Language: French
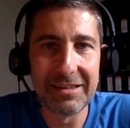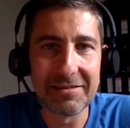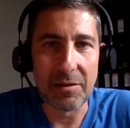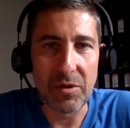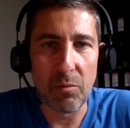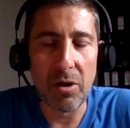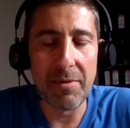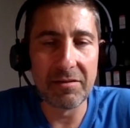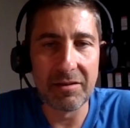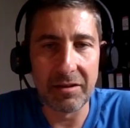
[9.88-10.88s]
Samir
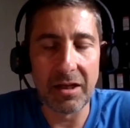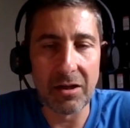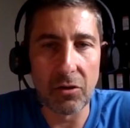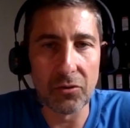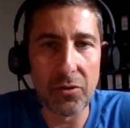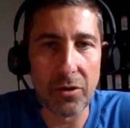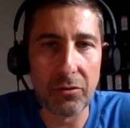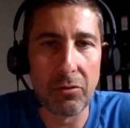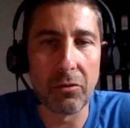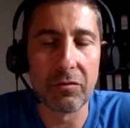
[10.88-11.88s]
Mohamed, c'est un grand honneur
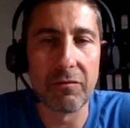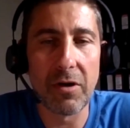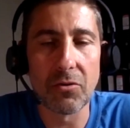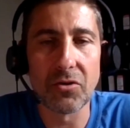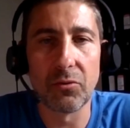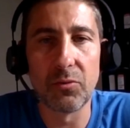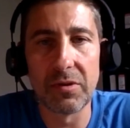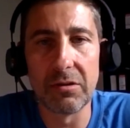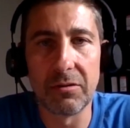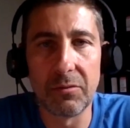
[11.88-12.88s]
de le recevoir
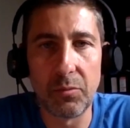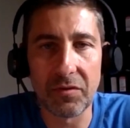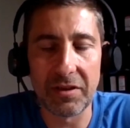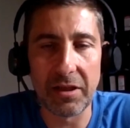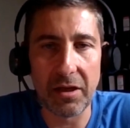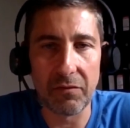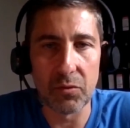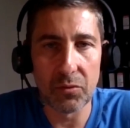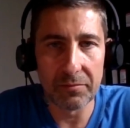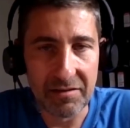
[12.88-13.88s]
aujourd'hui euh, pour cette interview.